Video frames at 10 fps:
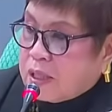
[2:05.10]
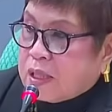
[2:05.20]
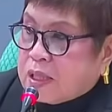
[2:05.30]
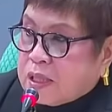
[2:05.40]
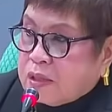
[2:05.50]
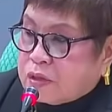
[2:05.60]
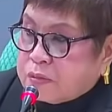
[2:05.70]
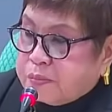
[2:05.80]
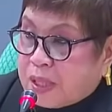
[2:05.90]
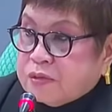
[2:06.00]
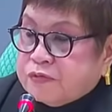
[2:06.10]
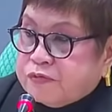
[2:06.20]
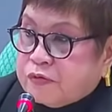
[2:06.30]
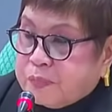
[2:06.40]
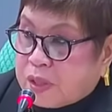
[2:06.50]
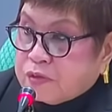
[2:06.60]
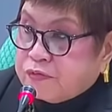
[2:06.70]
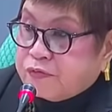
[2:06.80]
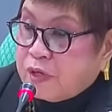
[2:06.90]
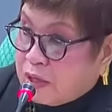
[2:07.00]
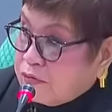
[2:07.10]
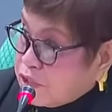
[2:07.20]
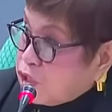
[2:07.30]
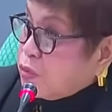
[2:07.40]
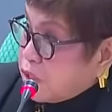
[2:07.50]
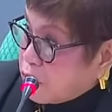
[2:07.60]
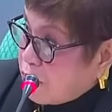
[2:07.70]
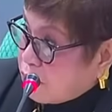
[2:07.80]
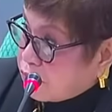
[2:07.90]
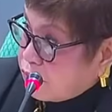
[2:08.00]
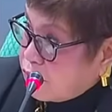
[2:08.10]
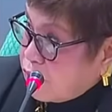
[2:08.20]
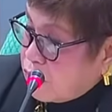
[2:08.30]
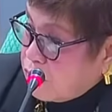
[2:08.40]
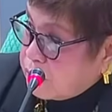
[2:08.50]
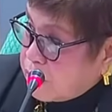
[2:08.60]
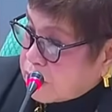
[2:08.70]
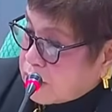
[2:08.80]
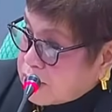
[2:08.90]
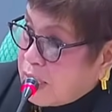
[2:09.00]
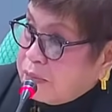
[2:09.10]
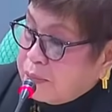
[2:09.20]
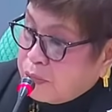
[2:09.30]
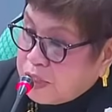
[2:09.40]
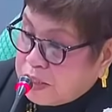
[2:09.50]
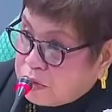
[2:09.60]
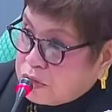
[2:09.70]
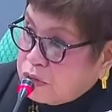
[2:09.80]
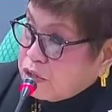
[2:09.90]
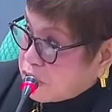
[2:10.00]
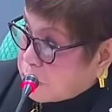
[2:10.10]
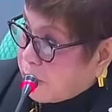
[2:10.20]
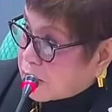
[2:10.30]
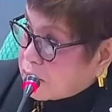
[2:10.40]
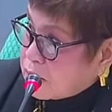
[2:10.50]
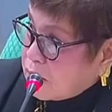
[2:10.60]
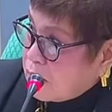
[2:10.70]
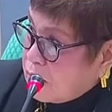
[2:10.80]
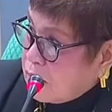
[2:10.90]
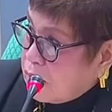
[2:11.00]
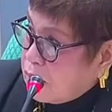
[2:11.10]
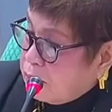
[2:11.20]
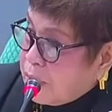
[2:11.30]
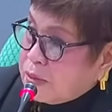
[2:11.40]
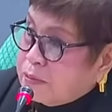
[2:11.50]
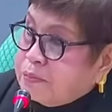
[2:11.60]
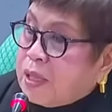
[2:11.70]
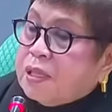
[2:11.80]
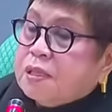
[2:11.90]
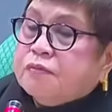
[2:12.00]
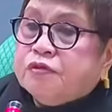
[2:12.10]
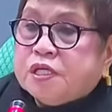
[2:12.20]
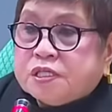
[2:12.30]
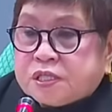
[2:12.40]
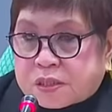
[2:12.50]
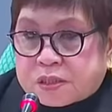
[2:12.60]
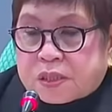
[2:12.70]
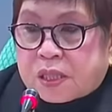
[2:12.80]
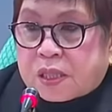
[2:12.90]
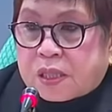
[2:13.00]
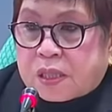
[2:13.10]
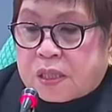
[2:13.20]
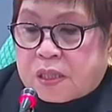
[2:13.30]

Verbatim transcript: Ngayon, part of part of love is showing your love. But kasama po rin doon yung respect. Pag, pag for instance, uh,